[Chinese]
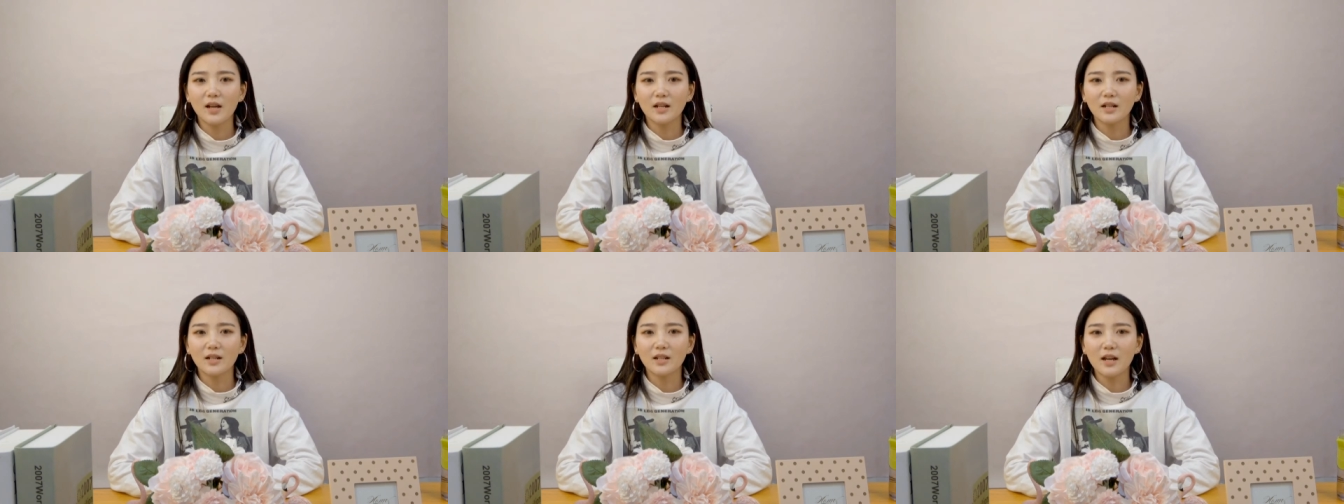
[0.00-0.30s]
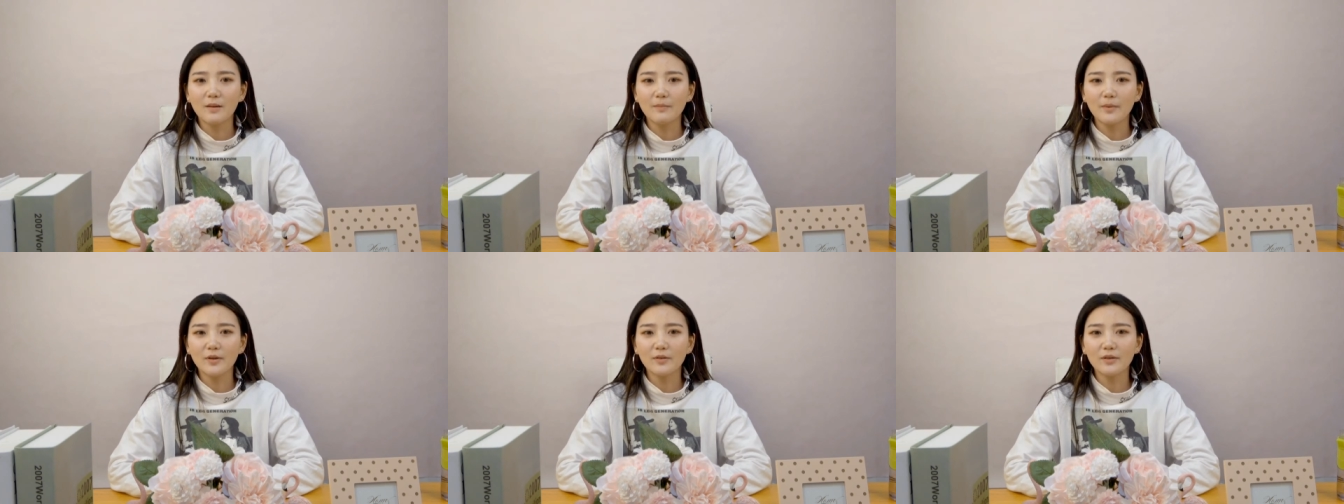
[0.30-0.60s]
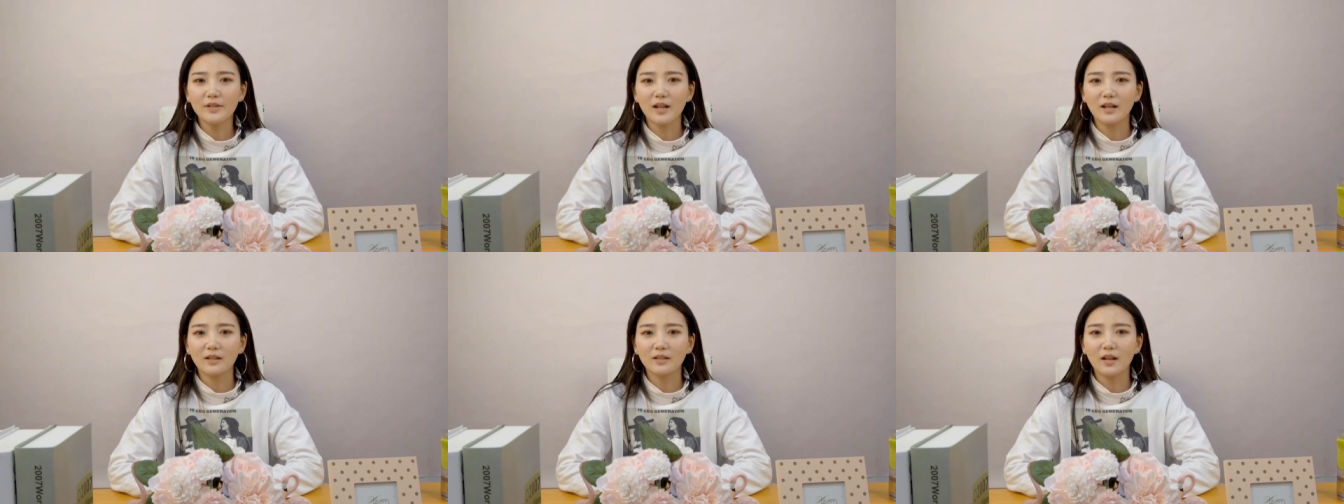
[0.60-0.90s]
可她没有
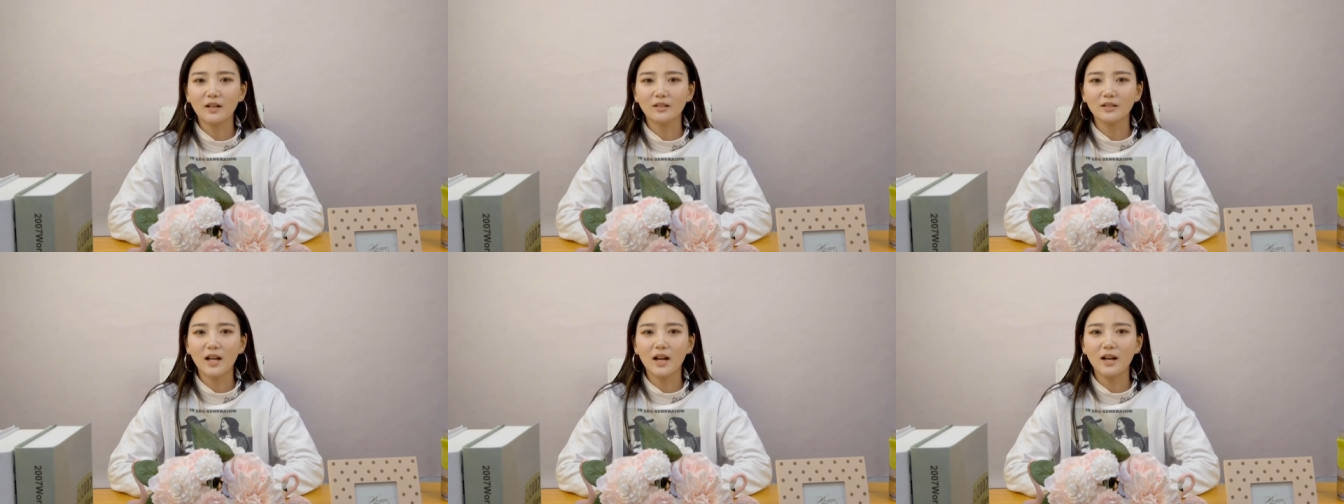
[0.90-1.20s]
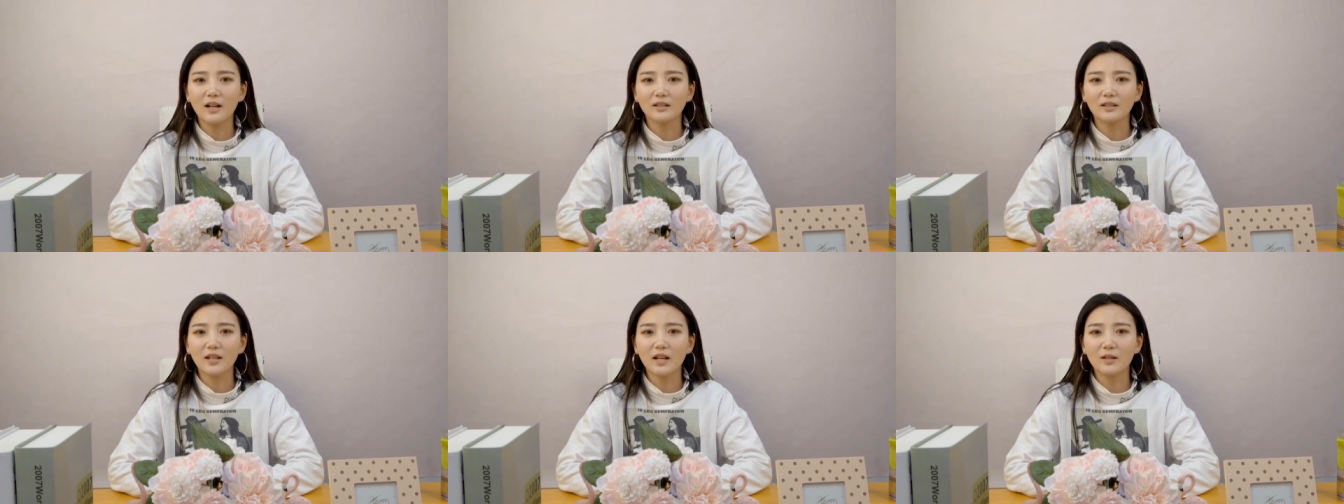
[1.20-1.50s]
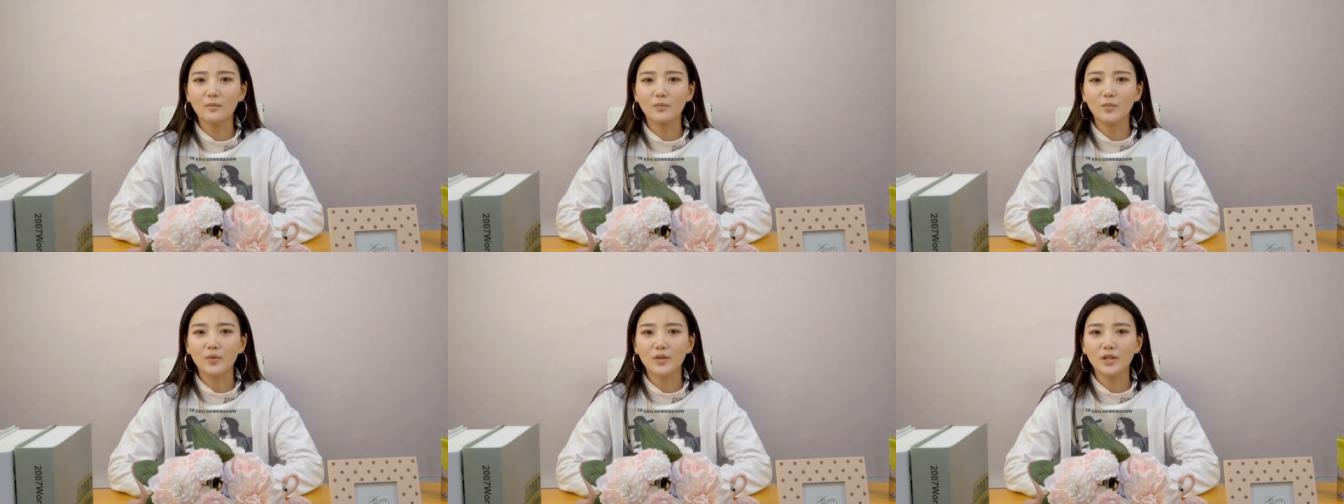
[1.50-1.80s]
想到，她和
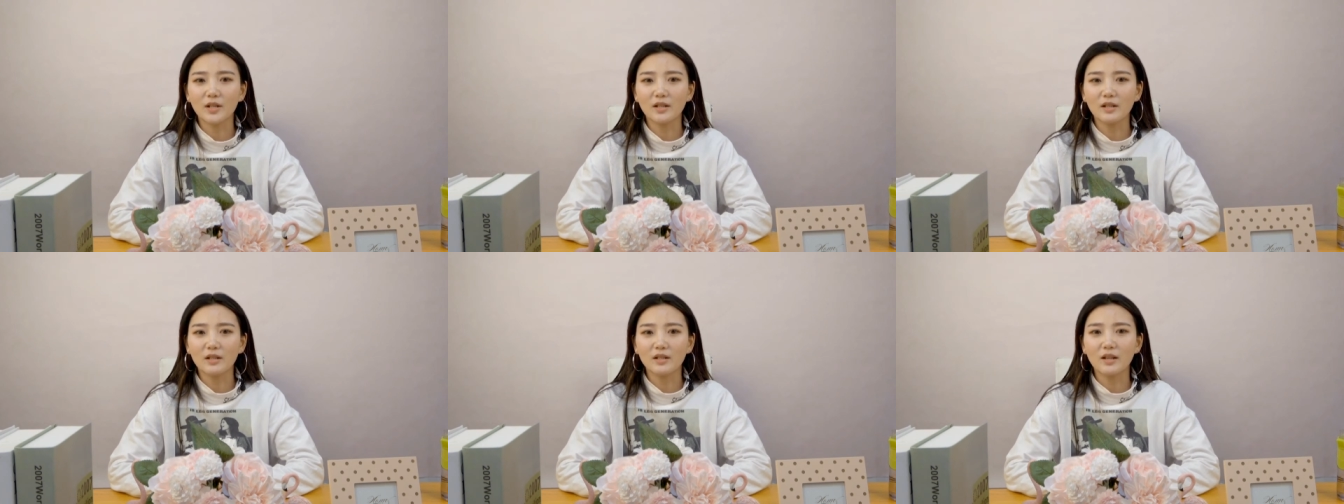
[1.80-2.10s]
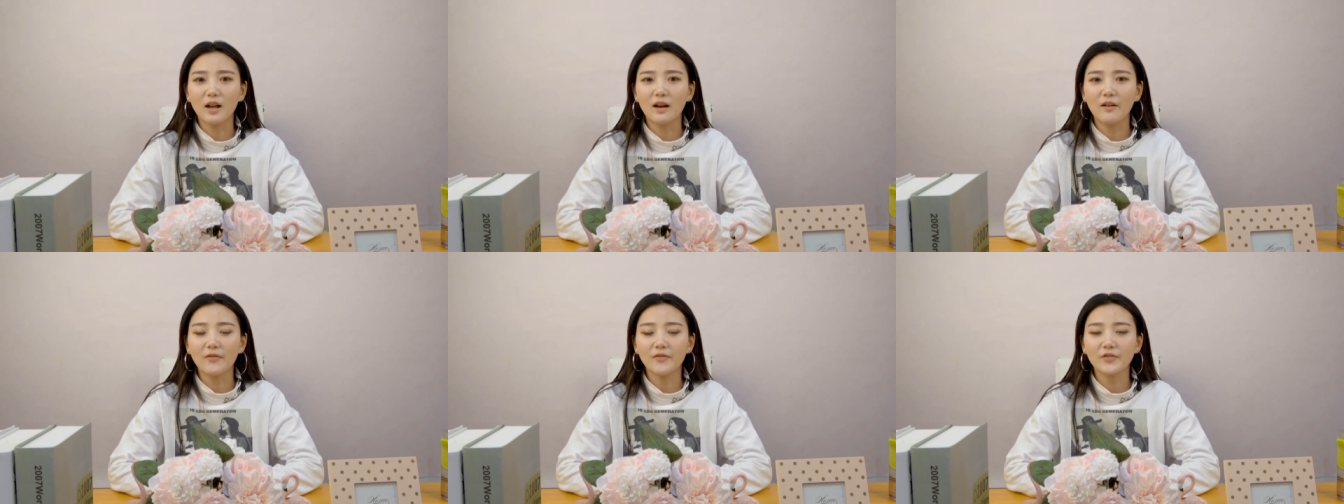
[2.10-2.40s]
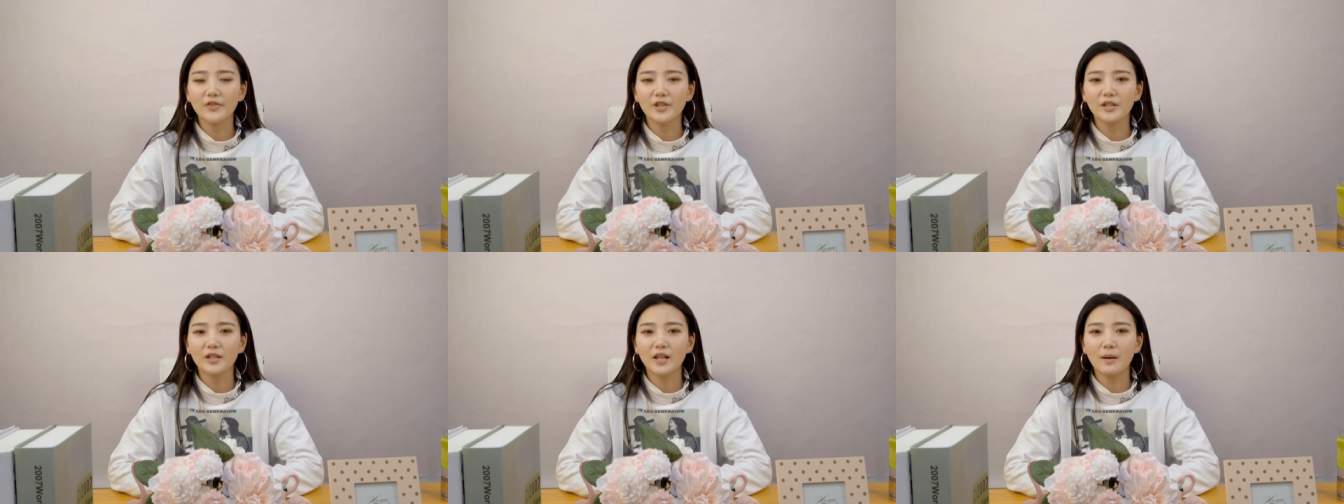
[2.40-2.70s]
她的母亲一样，
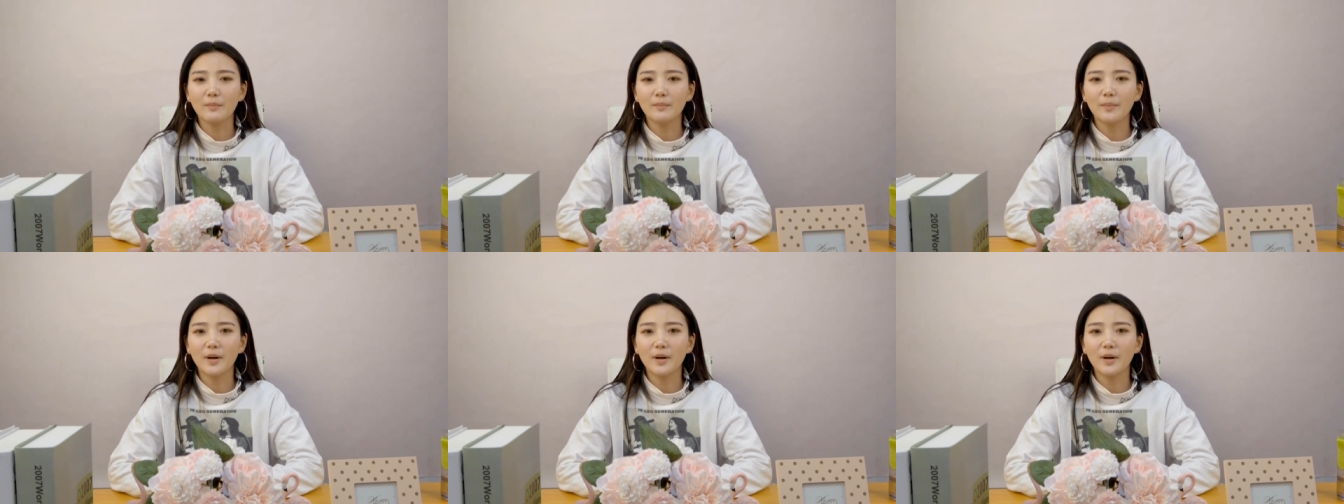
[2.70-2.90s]
竟然